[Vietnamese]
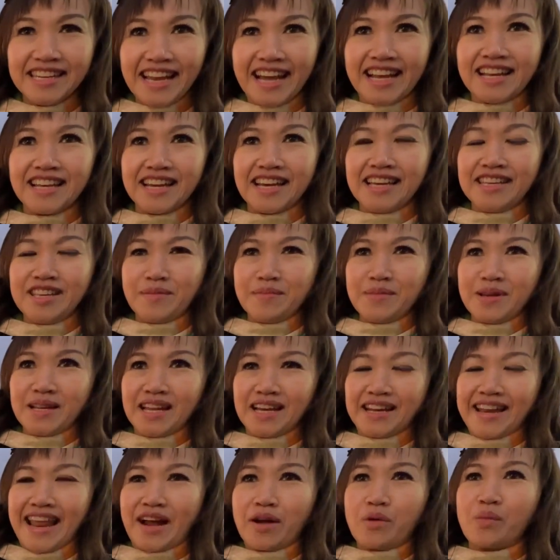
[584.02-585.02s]
đăng giống như là,
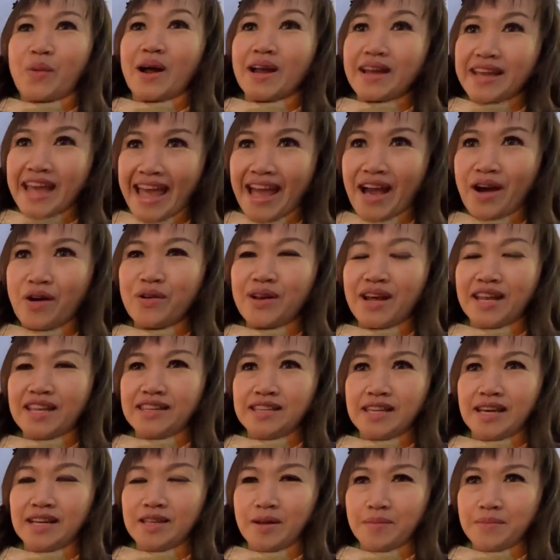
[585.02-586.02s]
là đăng quảng cáo
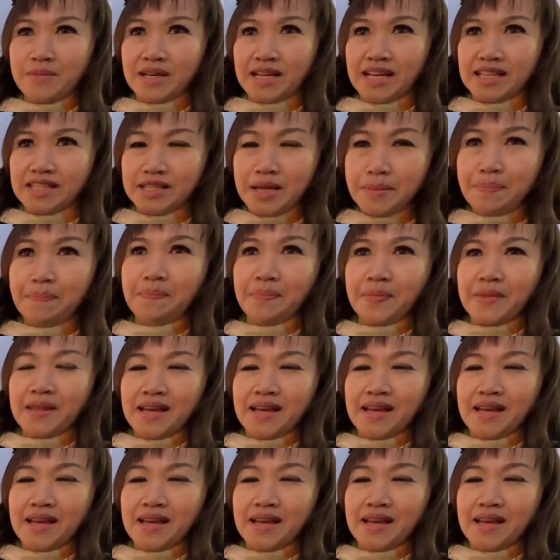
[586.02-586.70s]
đăng giống như là giúp